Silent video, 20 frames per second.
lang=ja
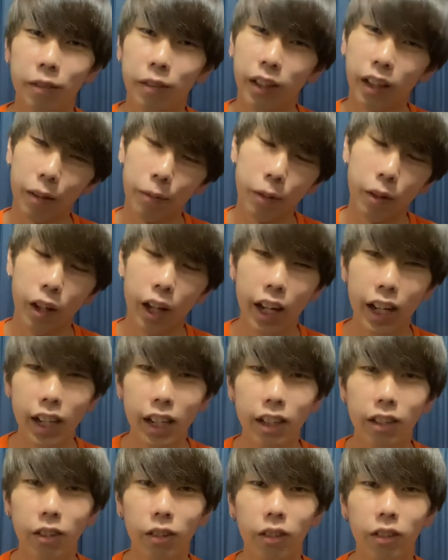なんかもう
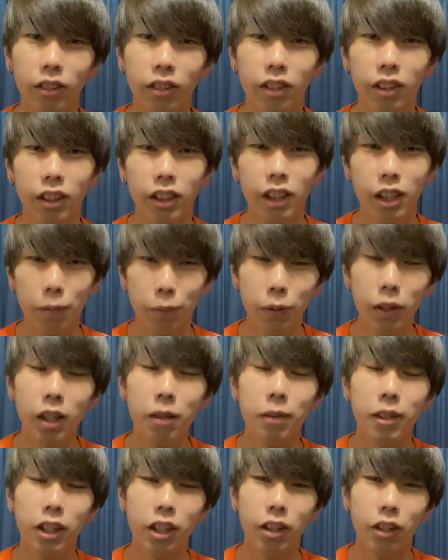ハイライトっていうか
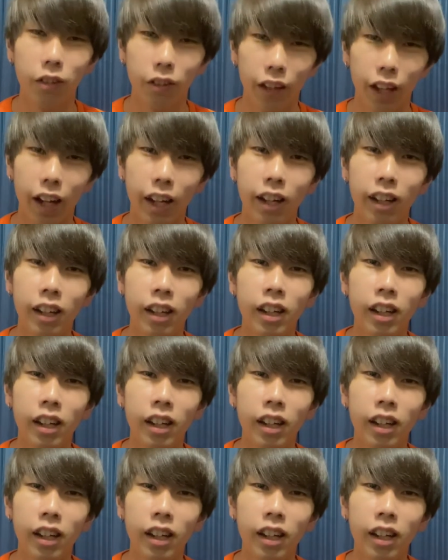ディプレイ見てるような